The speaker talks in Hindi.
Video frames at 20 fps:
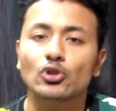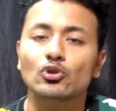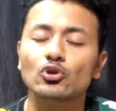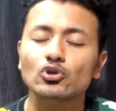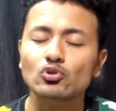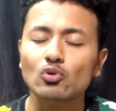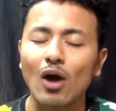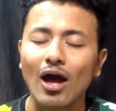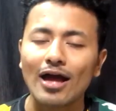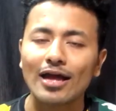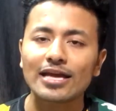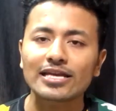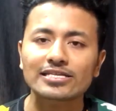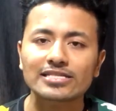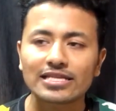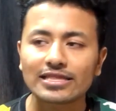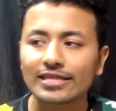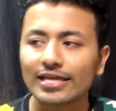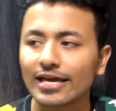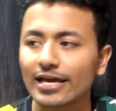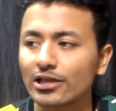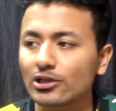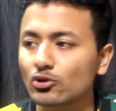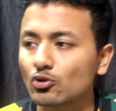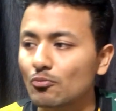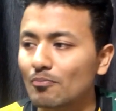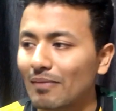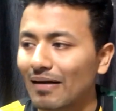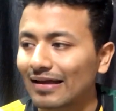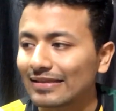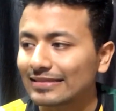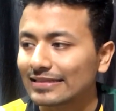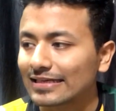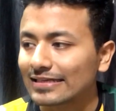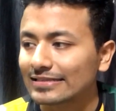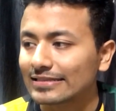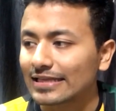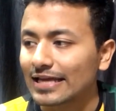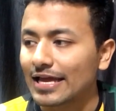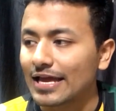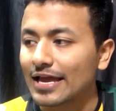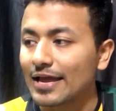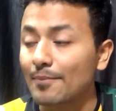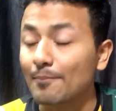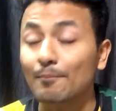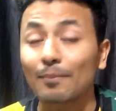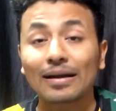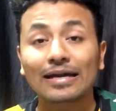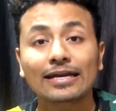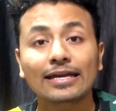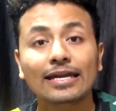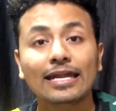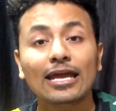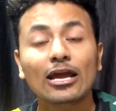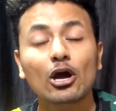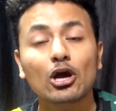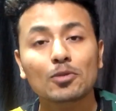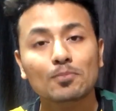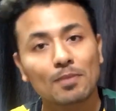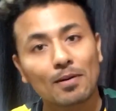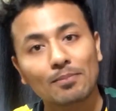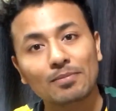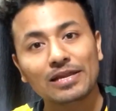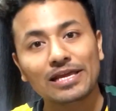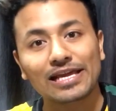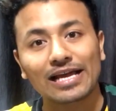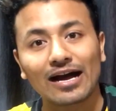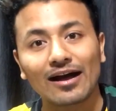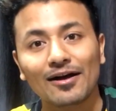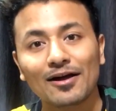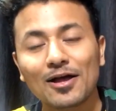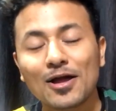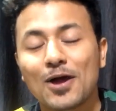दोस्तों आगे चलते हैं तो बात करते हैं बंटी और बबली का